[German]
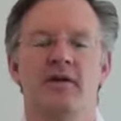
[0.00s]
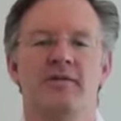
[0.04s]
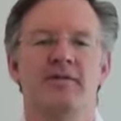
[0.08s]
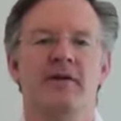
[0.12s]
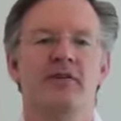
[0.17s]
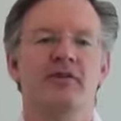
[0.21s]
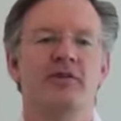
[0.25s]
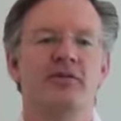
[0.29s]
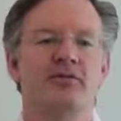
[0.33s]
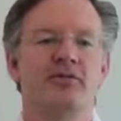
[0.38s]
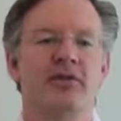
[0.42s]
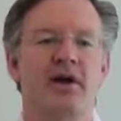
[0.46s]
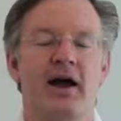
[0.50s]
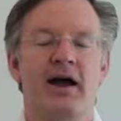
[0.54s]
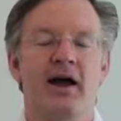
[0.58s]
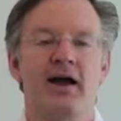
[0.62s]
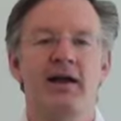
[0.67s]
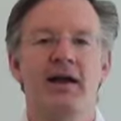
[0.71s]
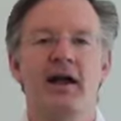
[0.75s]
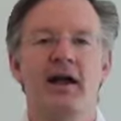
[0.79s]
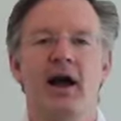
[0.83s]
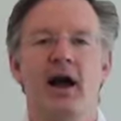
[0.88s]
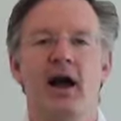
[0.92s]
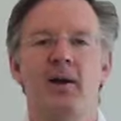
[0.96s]
Wenn Sie
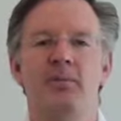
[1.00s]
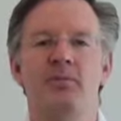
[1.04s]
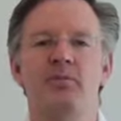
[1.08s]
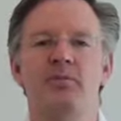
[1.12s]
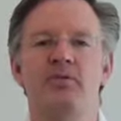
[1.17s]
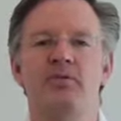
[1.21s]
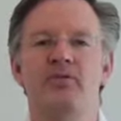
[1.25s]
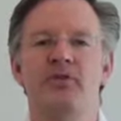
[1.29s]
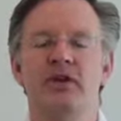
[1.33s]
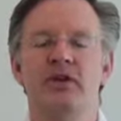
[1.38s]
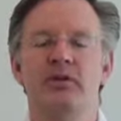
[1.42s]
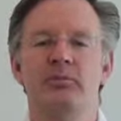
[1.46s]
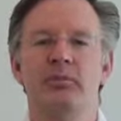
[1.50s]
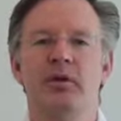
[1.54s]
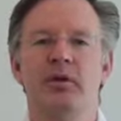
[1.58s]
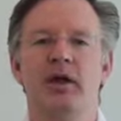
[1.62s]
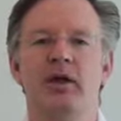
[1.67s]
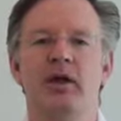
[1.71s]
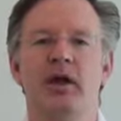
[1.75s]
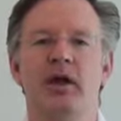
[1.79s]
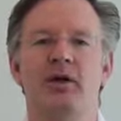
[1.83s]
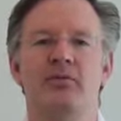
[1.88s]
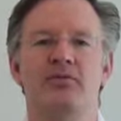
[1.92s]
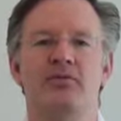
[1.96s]
Fragen haben,
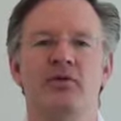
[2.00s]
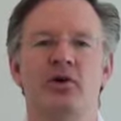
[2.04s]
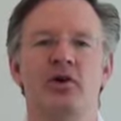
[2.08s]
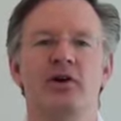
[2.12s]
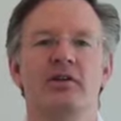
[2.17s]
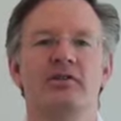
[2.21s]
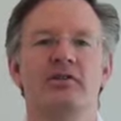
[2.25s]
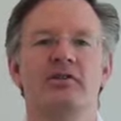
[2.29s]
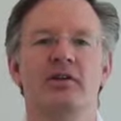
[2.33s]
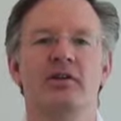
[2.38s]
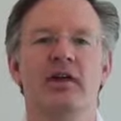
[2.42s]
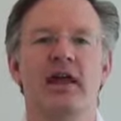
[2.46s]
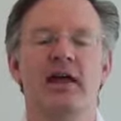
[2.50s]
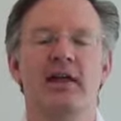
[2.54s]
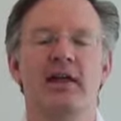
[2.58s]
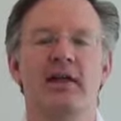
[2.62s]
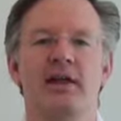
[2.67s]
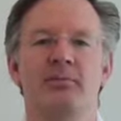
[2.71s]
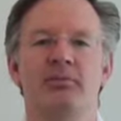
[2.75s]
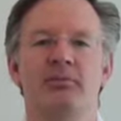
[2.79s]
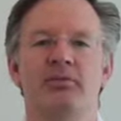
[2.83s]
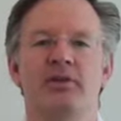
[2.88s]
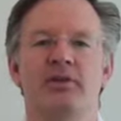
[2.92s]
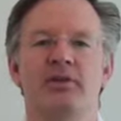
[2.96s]
Feedback,
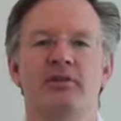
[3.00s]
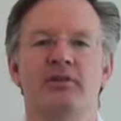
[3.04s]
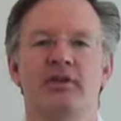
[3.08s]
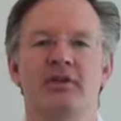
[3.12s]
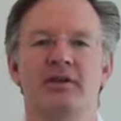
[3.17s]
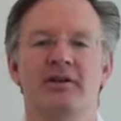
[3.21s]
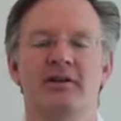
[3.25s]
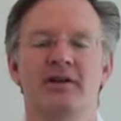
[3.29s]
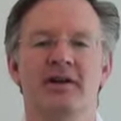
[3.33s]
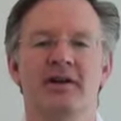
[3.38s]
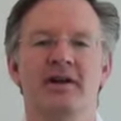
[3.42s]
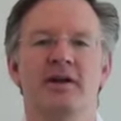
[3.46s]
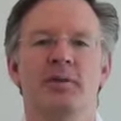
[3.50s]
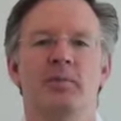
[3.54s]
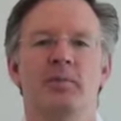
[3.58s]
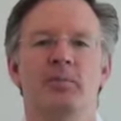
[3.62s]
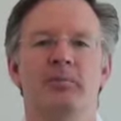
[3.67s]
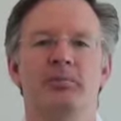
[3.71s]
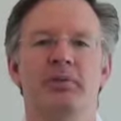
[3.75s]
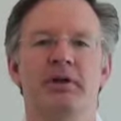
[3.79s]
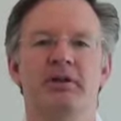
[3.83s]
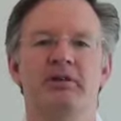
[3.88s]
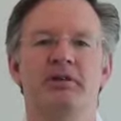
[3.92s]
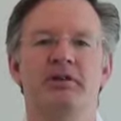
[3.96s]
Erfolgserlebnisse,
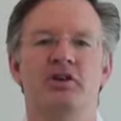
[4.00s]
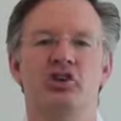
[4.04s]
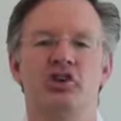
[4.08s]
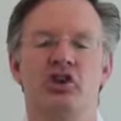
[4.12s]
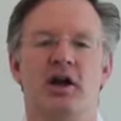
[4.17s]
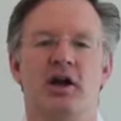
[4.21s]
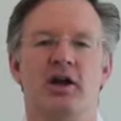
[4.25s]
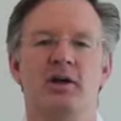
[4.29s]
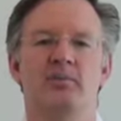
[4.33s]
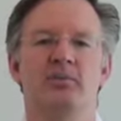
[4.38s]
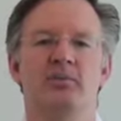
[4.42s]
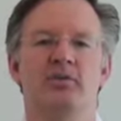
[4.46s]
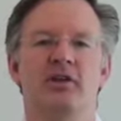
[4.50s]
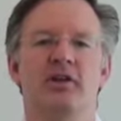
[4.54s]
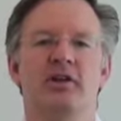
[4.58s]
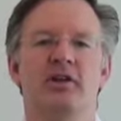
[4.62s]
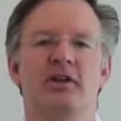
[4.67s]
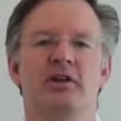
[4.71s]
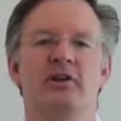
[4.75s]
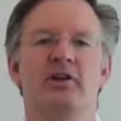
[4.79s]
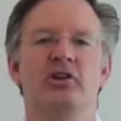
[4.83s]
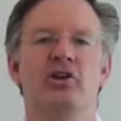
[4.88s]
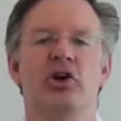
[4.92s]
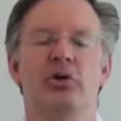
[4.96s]
bitte schreiben Sie
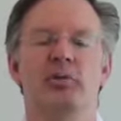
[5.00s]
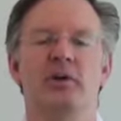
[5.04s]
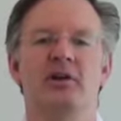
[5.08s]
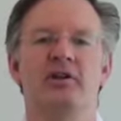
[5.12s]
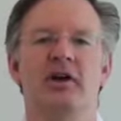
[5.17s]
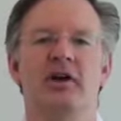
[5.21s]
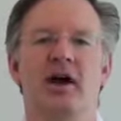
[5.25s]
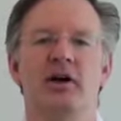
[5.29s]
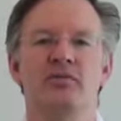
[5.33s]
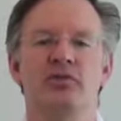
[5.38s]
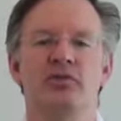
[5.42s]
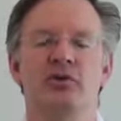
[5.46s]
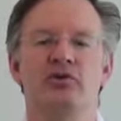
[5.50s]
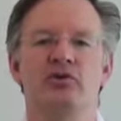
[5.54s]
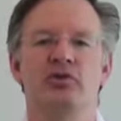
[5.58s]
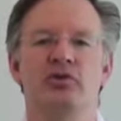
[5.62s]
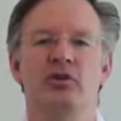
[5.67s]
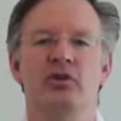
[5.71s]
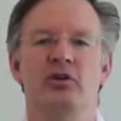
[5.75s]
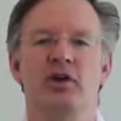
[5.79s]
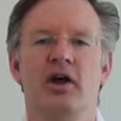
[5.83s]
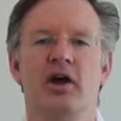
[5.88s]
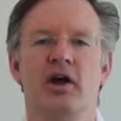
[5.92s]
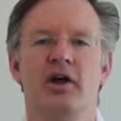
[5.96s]
hier in die
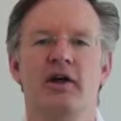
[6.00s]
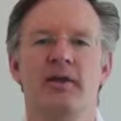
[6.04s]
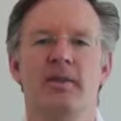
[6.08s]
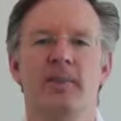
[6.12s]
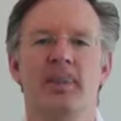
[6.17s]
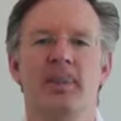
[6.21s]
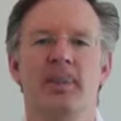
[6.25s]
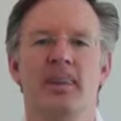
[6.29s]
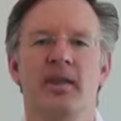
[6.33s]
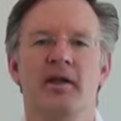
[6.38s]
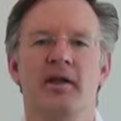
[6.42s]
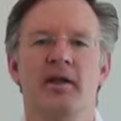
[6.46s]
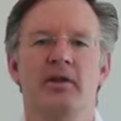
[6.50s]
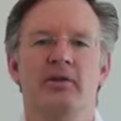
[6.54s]
Kommentarfunktion rein.